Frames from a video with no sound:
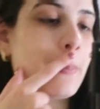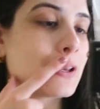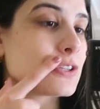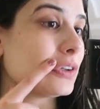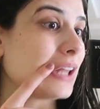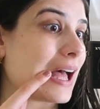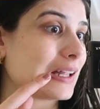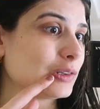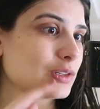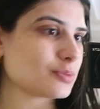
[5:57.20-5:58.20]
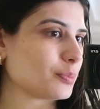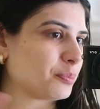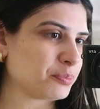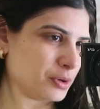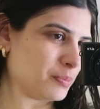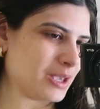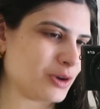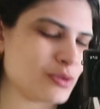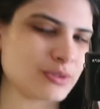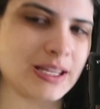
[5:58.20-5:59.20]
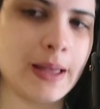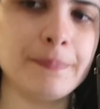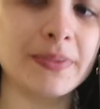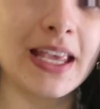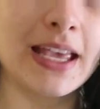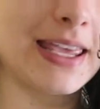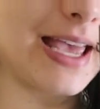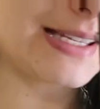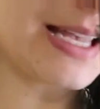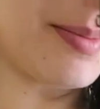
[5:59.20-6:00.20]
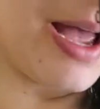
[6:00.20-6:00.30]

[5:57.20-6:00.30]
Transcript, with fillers: é apaixonados por beagles, né? E essa